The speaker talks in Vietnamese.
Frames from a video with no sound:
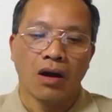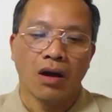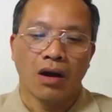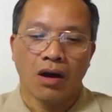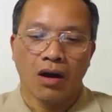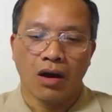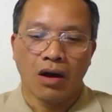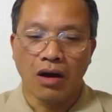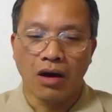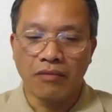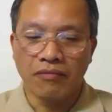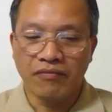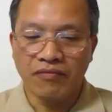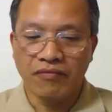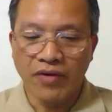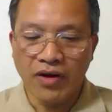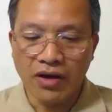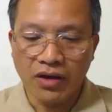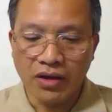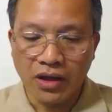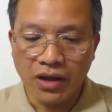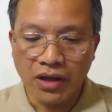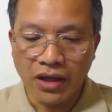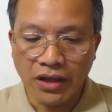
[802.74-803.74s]
Ờ,
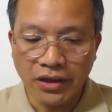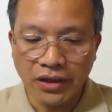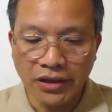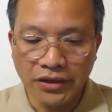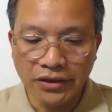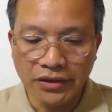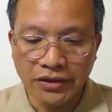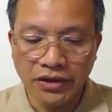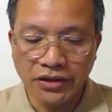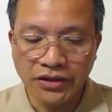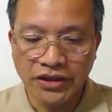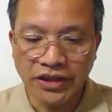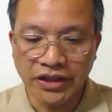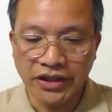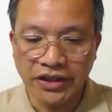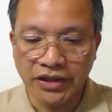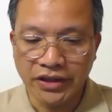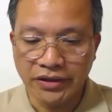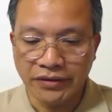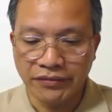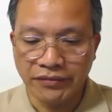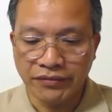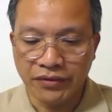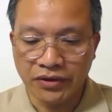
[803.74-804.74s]
vâng, ờ, thưa chị
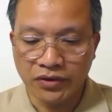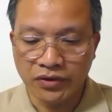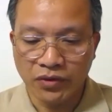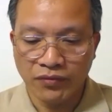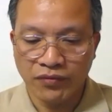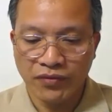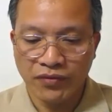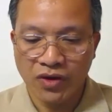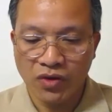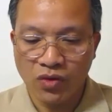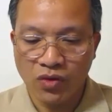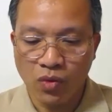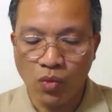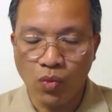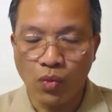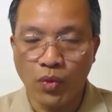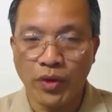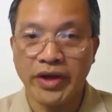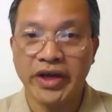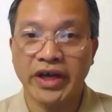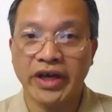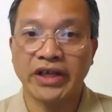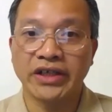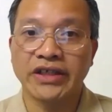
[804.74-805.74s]
ờ, và Xuân Phương cùng quý
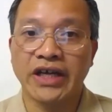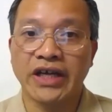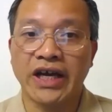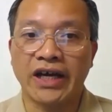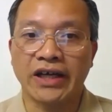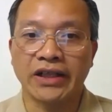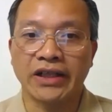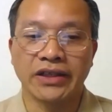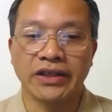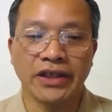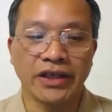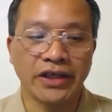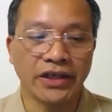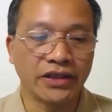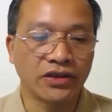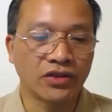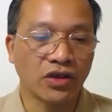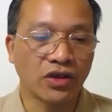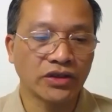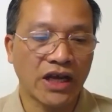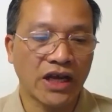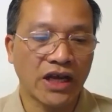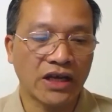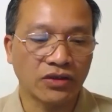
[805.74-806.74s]
khán giả thì
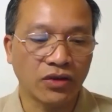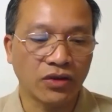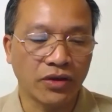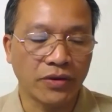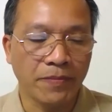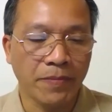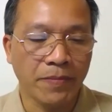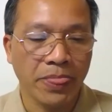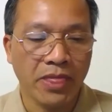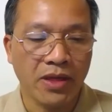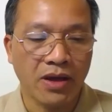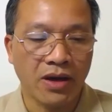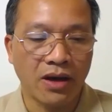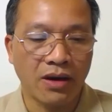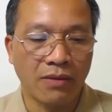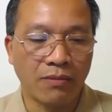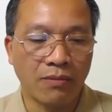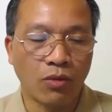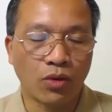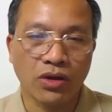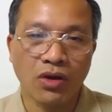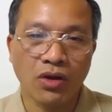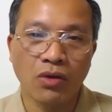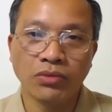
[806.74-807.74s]
rõ ràng rồi Ờ,
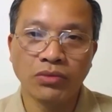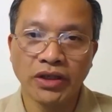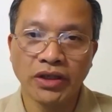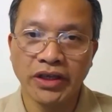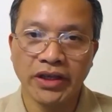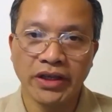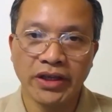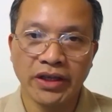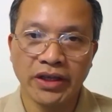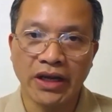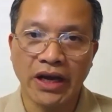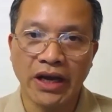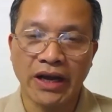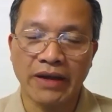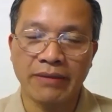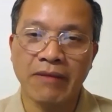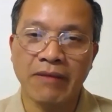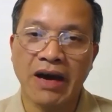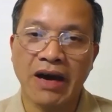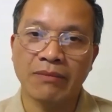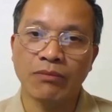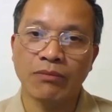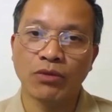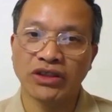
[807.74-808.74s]
một công ty anh
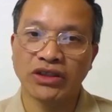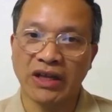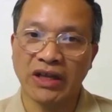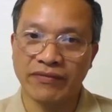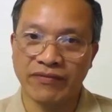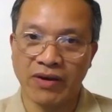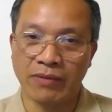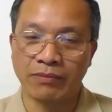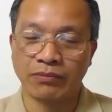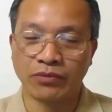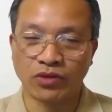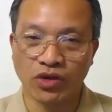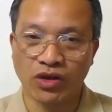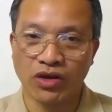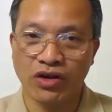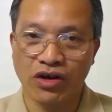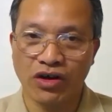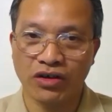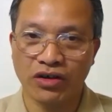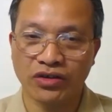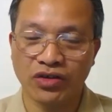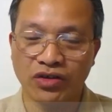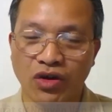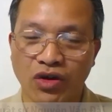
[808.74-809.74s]
bán một sản phẩm
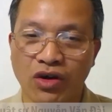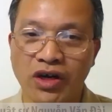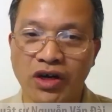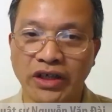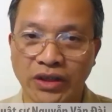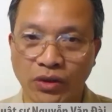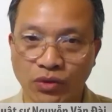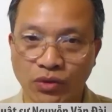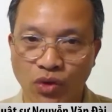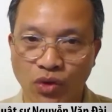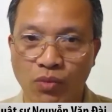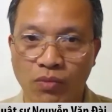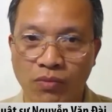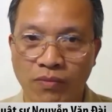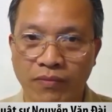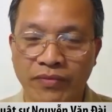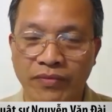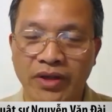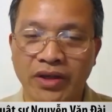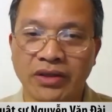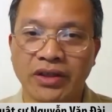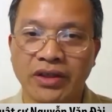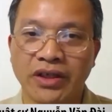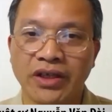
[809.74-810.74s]
cho cho người tiêu dùng
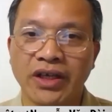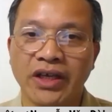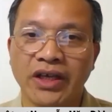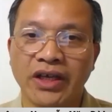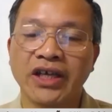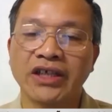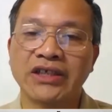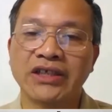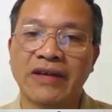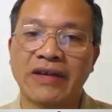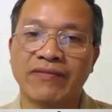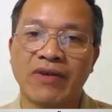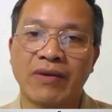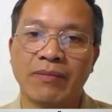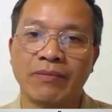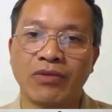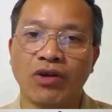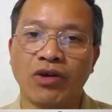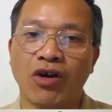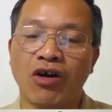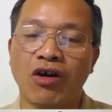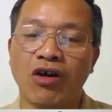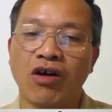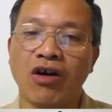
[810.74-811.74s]
thì khi sản phẩm
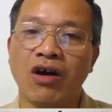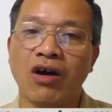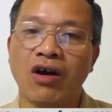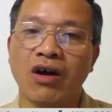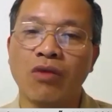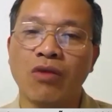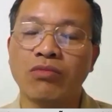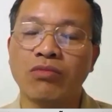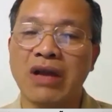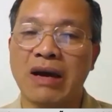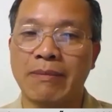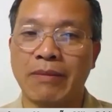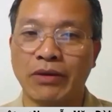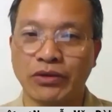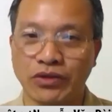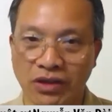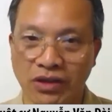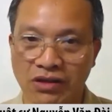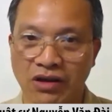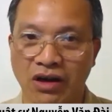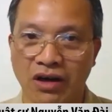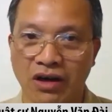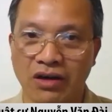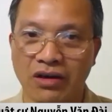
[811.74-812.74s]
đó không đảm bảo chất
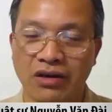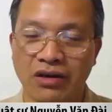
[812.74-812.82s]
lượng